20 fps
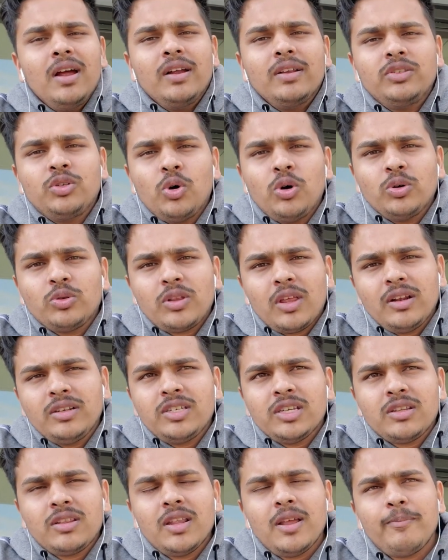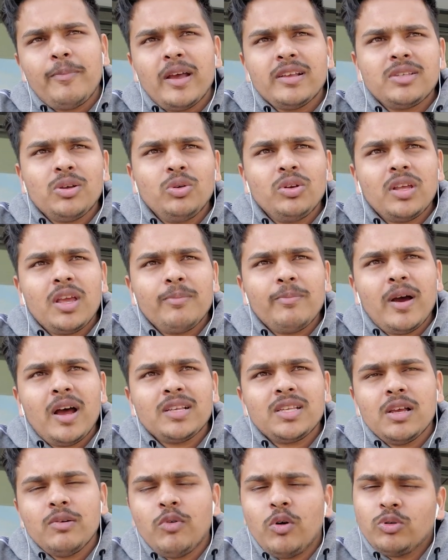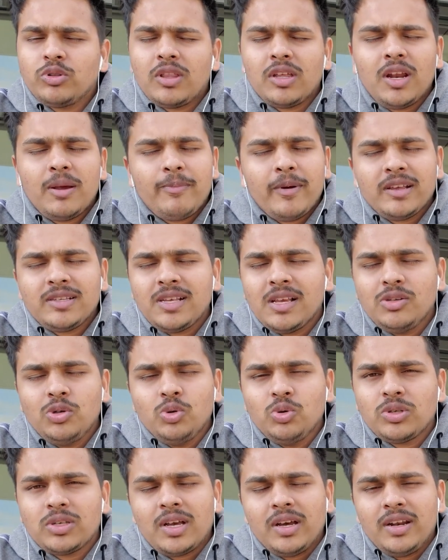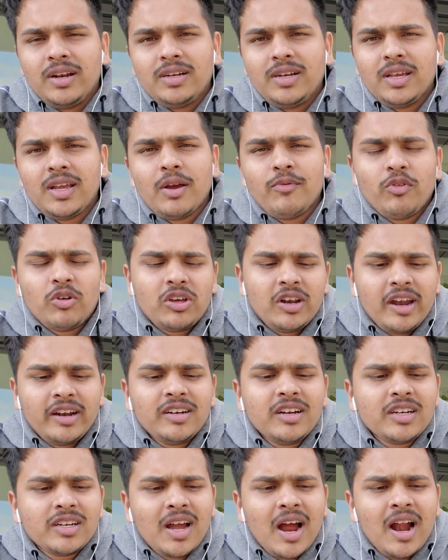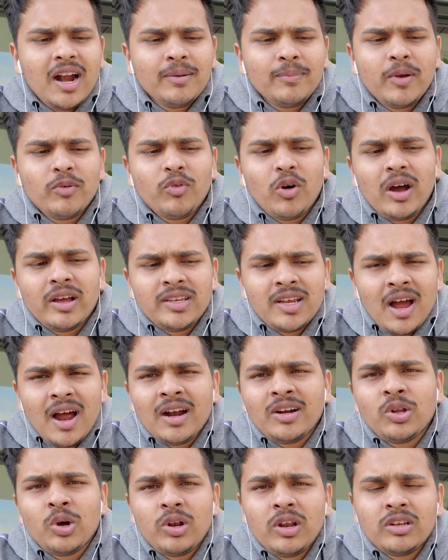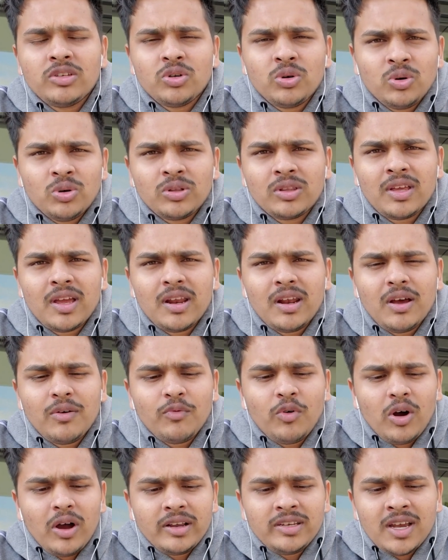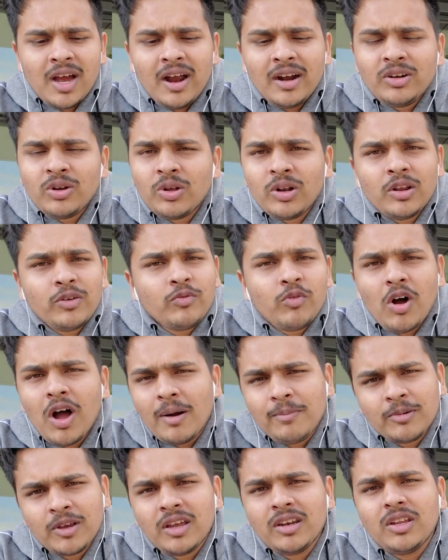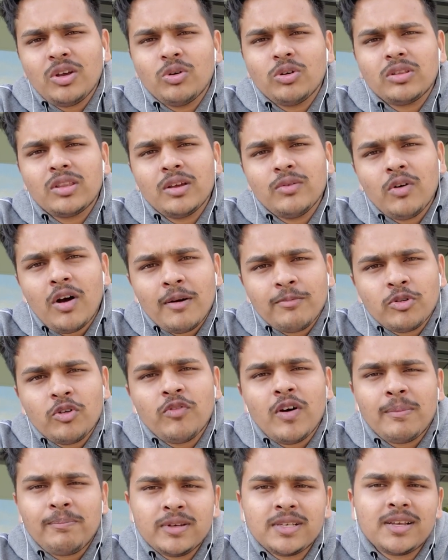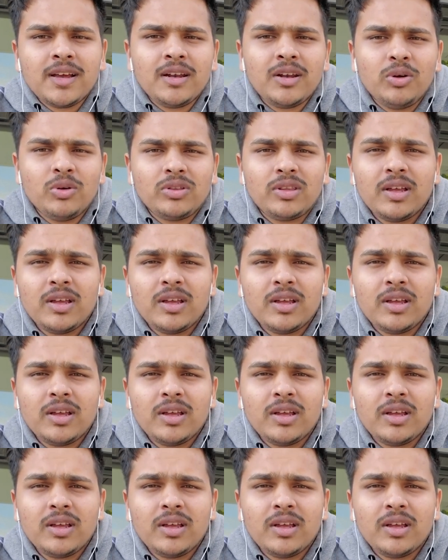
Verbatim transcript: जो उतने जितने पैसे उनके पास हैं वो उतने पैसे यूज़ करें ठीक है वो क्रेडिट कार्ड में वो हज़ार डॉलर जो होते हैं ना वो हज़ार डॉलर वो आपके नहीं होते वो आपको वापस करने होते